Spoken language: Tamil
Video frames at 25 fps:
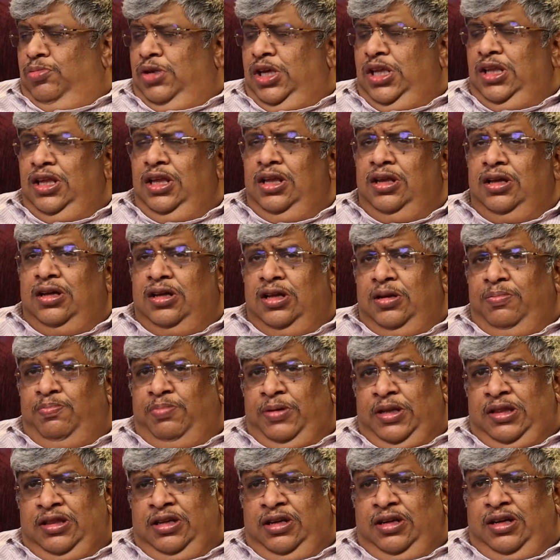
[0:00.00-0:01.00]
மீதி இருக்கிற
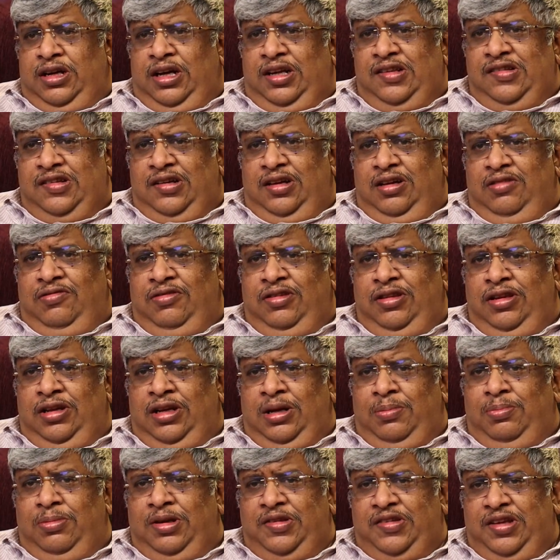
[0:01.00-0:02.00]
பத்து டாஸ்க்கை வந்து
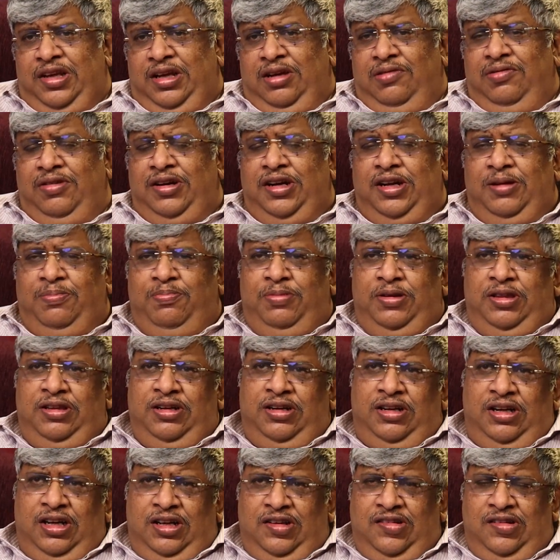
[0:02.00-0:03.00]
நம்ம செய்ய வேண்டிய
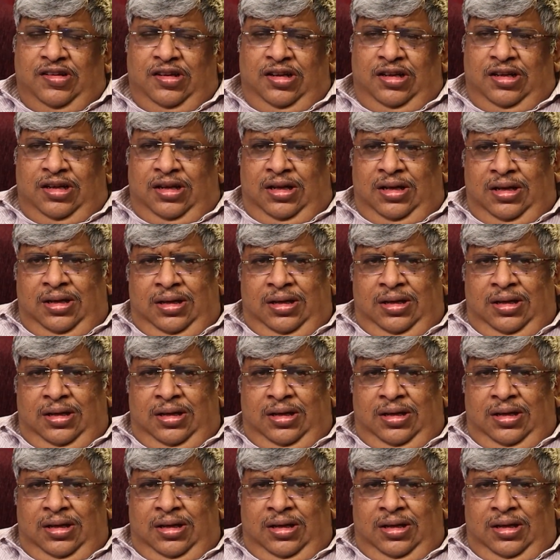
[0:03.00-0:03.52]
பத்து டாஸ்க்கை